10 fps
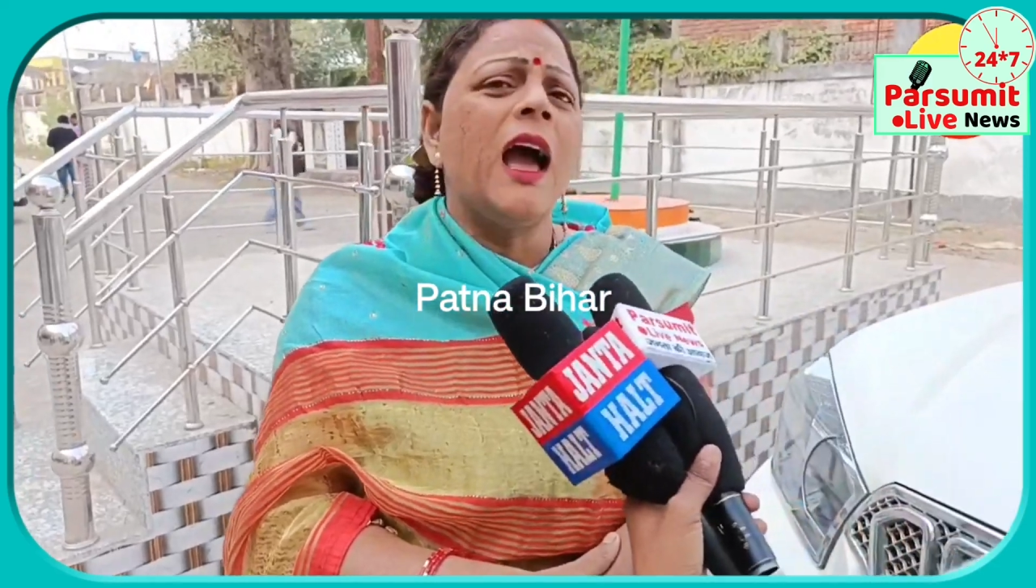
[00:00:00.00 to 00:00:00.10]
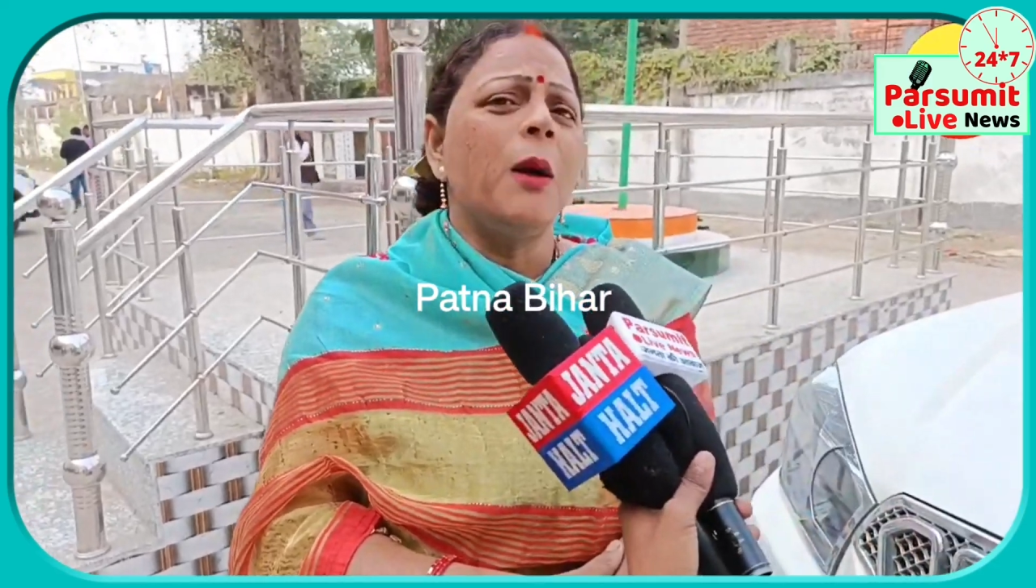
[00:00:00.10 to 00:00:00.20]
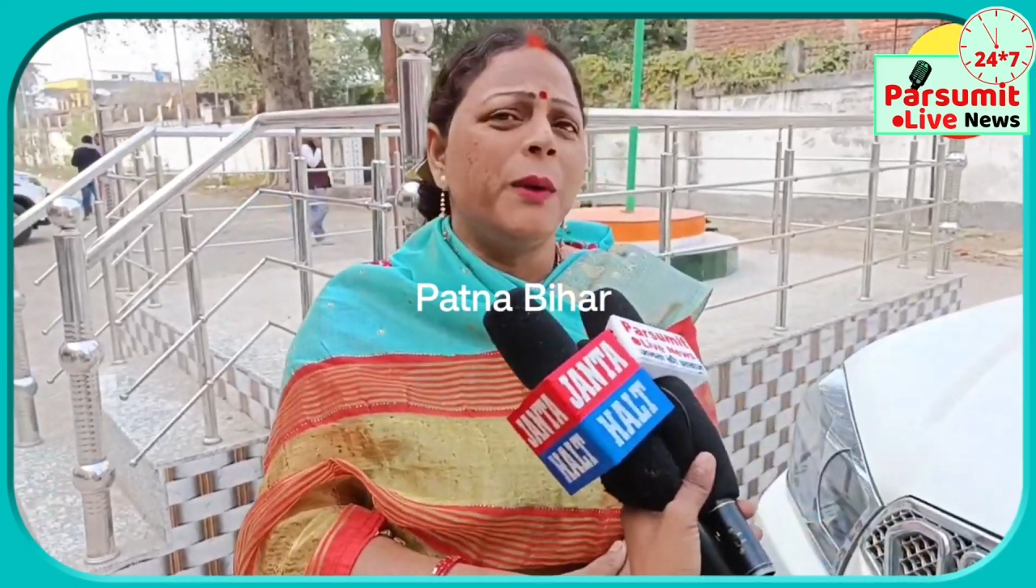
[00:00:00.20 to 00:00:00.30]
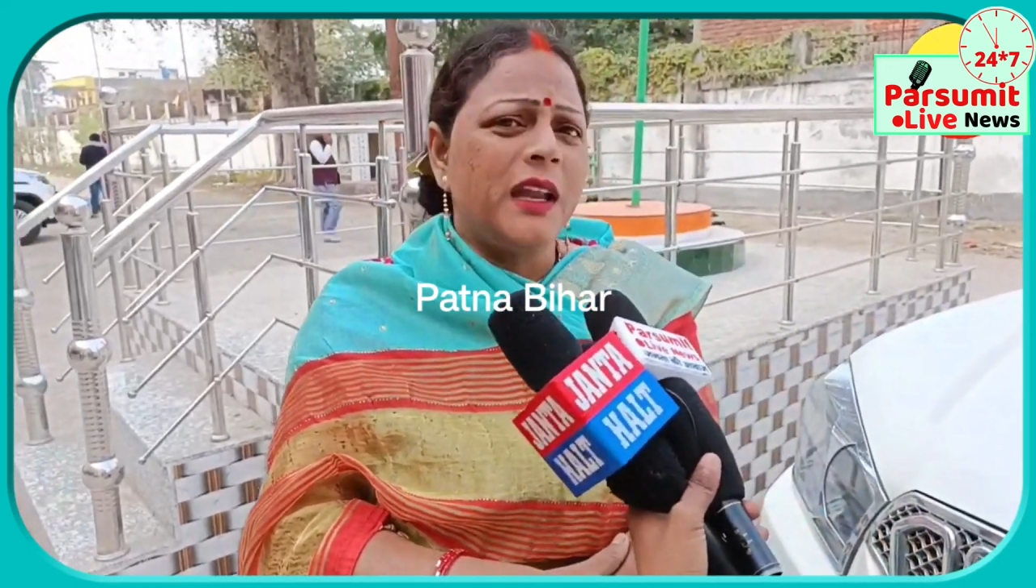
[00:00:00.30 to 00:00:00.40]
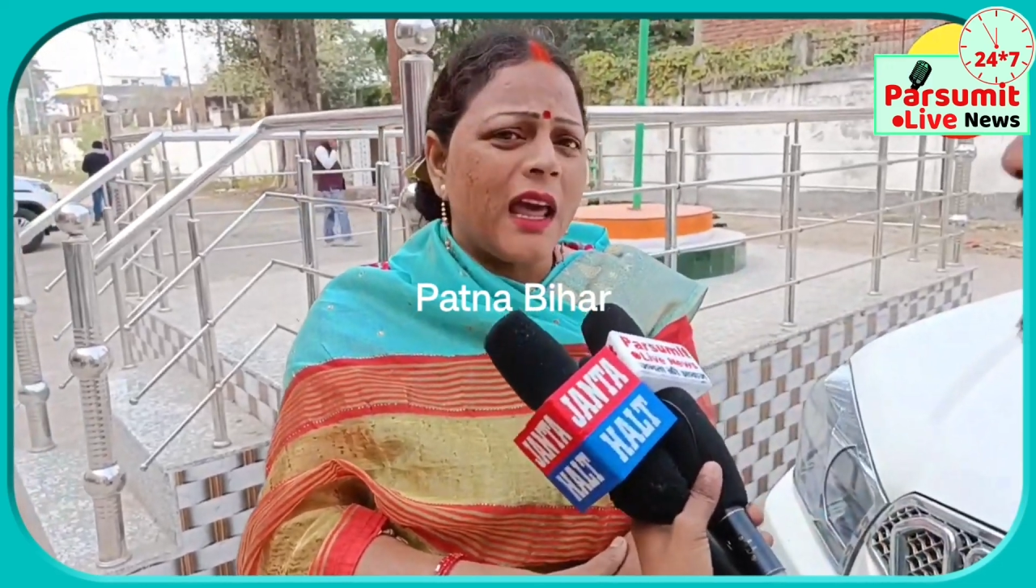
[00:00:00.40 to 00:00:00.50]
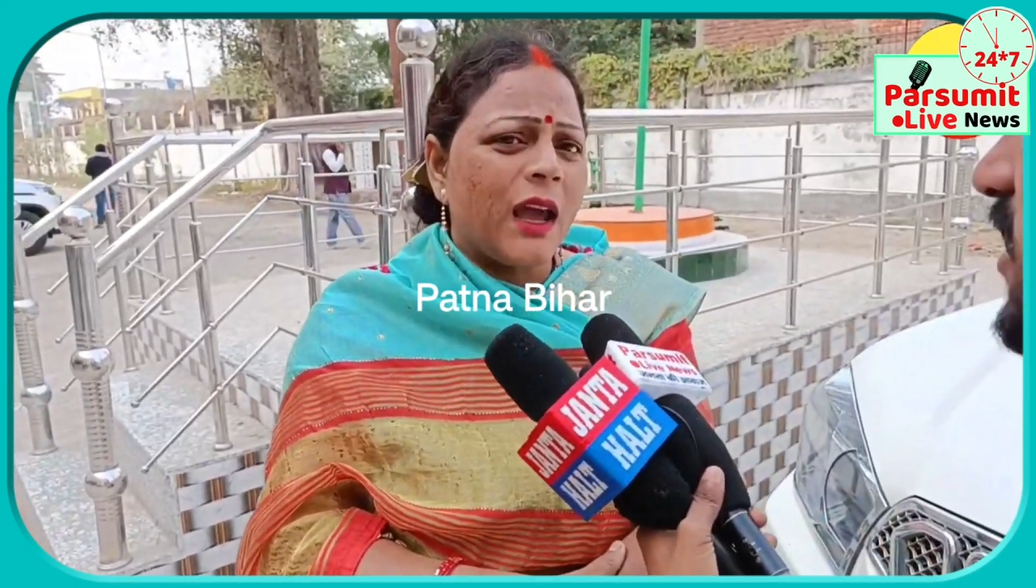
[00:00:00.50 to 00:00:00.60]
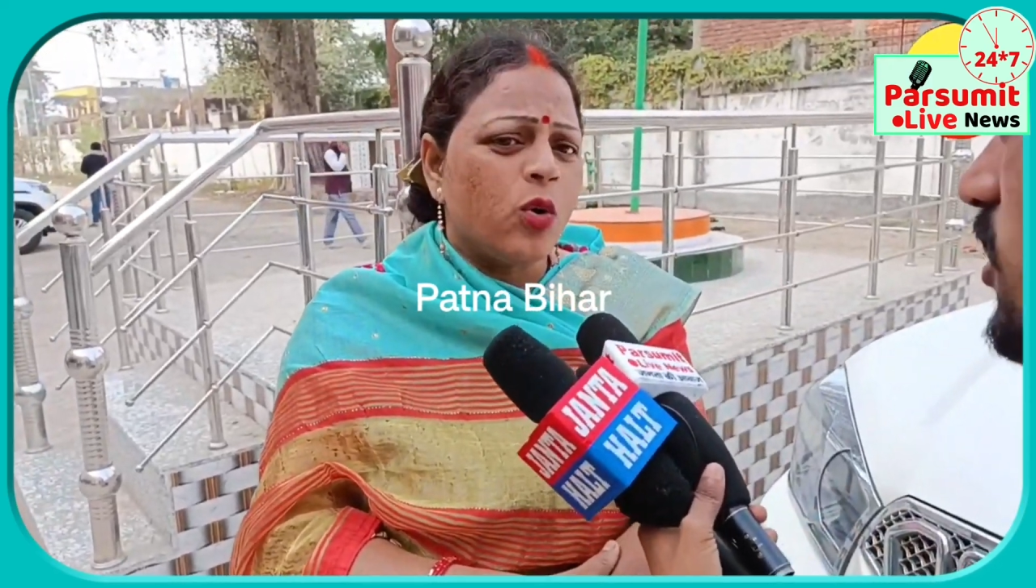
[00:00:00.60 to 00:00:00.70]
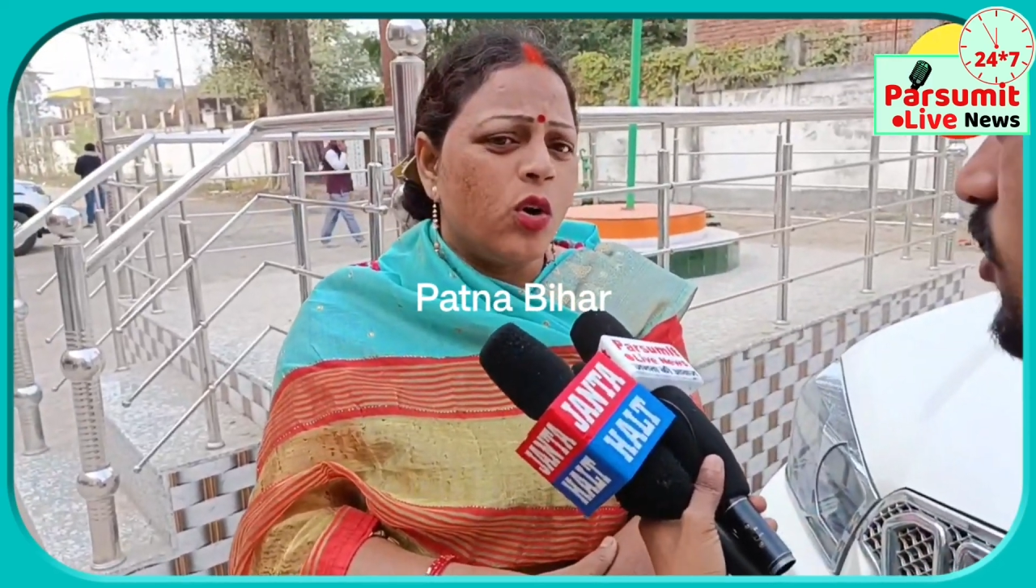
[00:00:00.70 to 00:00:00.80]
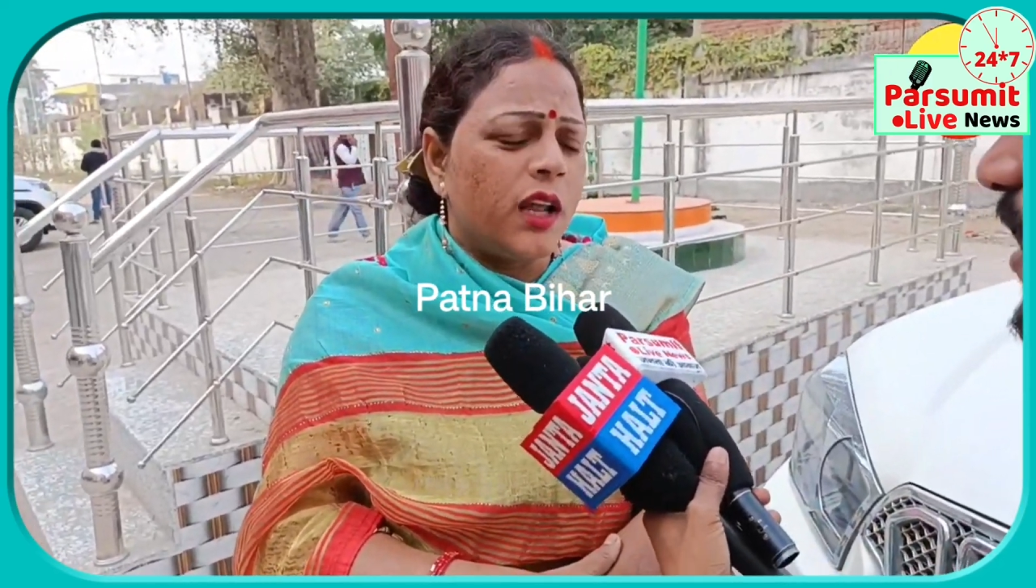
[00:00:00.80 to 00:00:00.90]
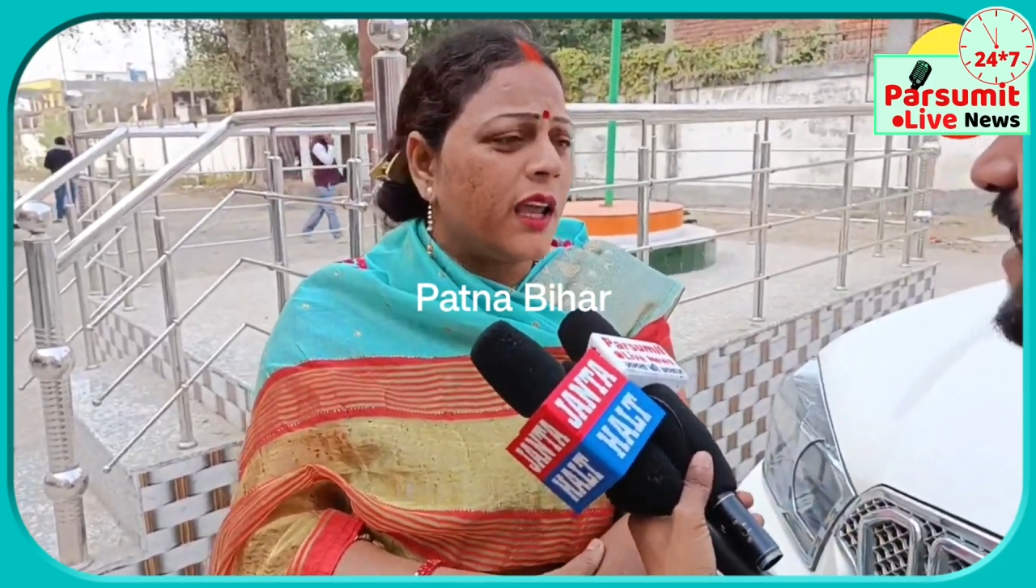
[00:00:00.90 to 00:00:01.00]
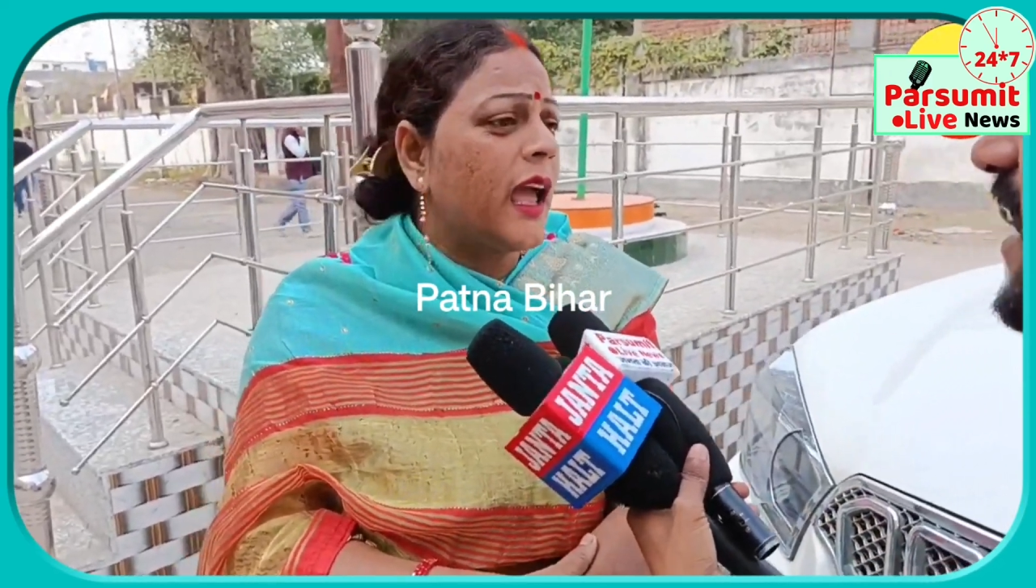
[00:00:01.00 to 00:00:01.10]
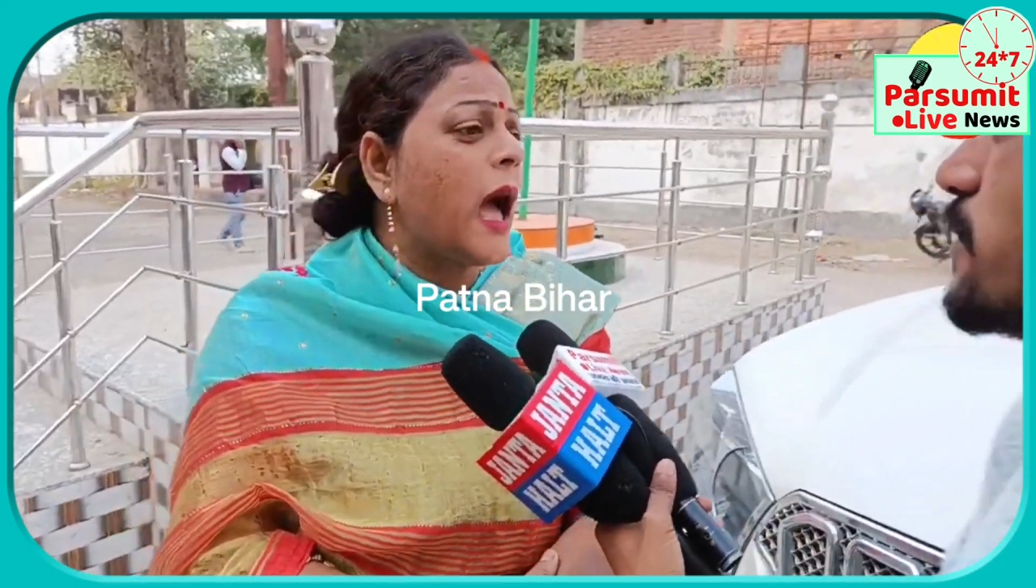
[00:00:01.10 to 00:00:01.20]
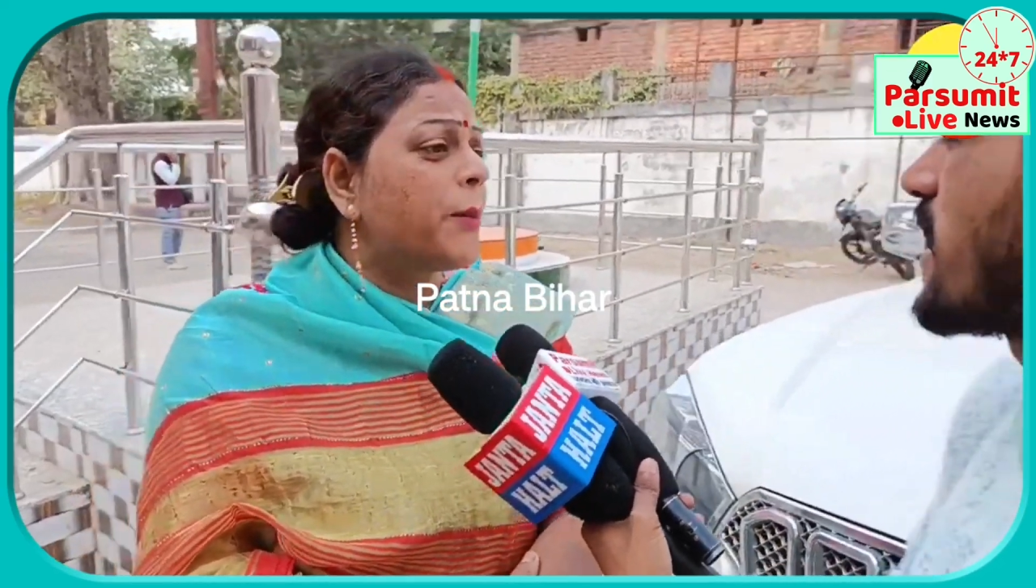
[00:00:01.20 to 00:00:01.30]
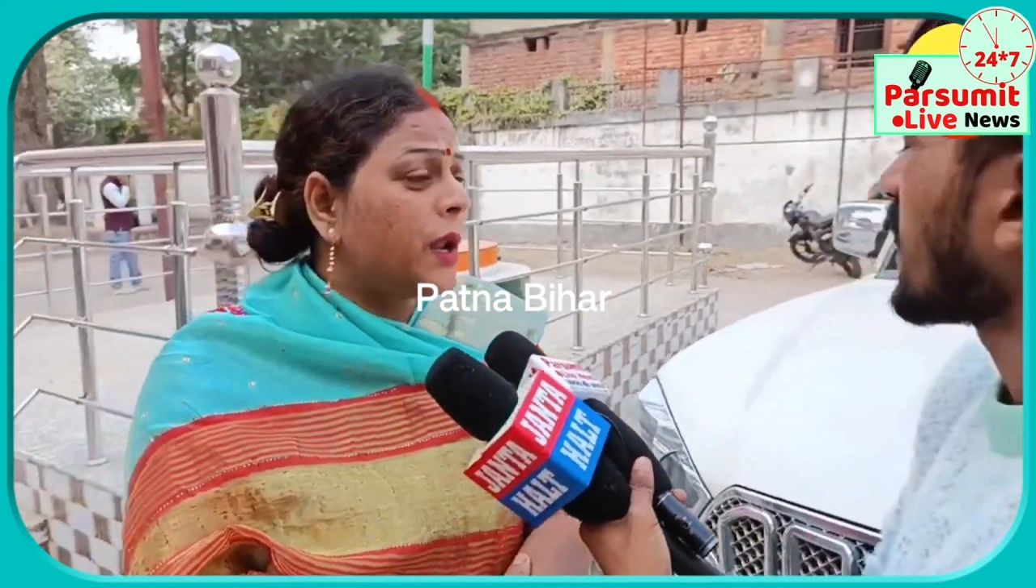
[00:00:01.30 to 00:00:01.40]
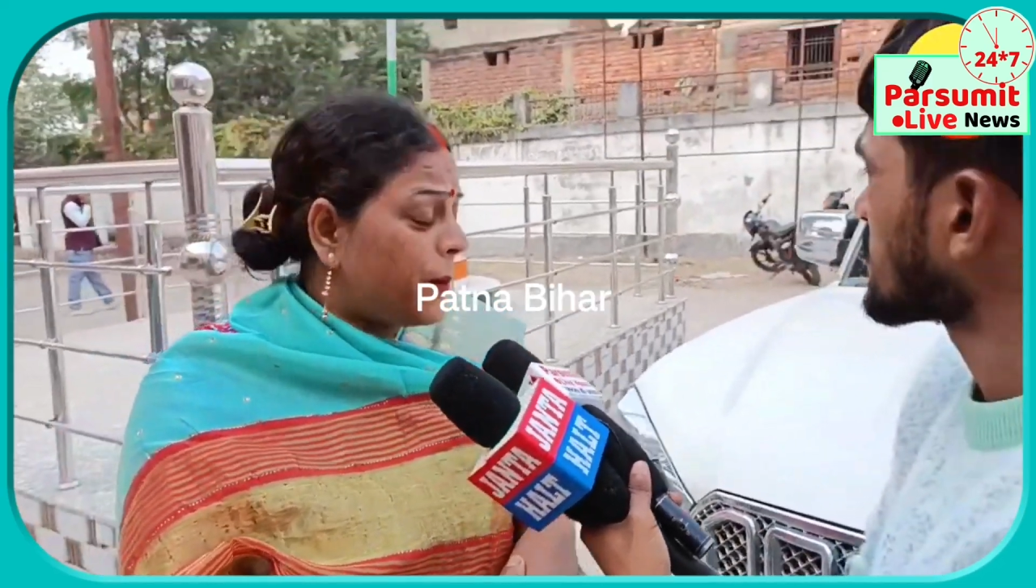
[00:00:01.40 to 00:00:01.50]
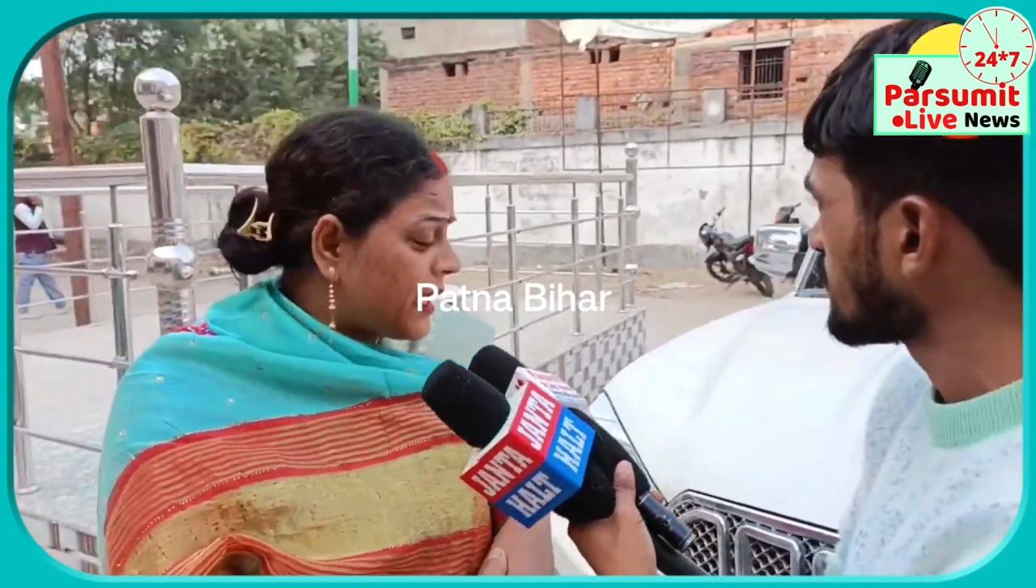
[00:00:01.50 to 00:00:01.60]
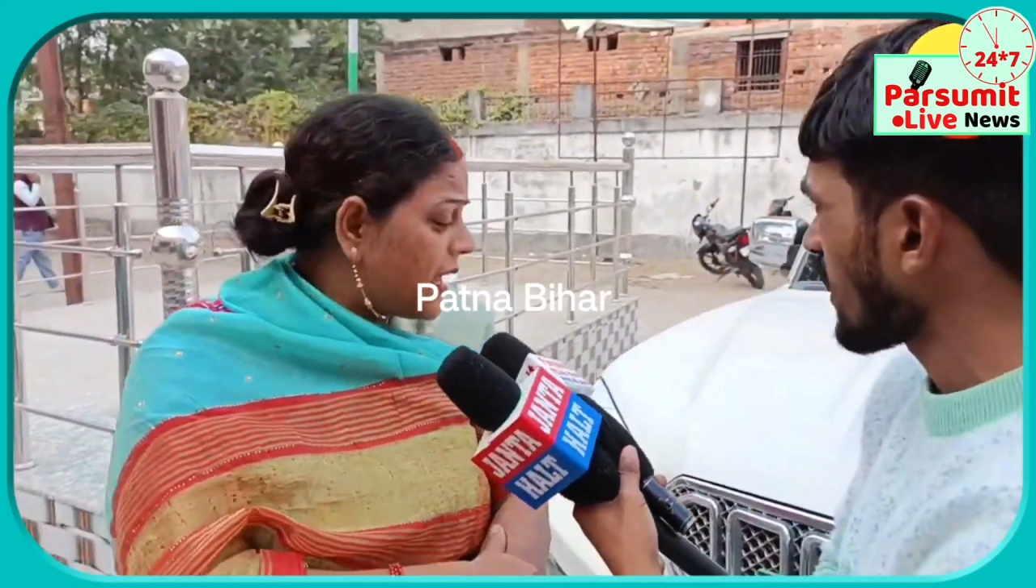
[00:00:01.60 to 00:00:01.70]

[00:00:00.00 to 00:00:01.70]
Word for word: कहाँ पिटारा खोले हैं आपने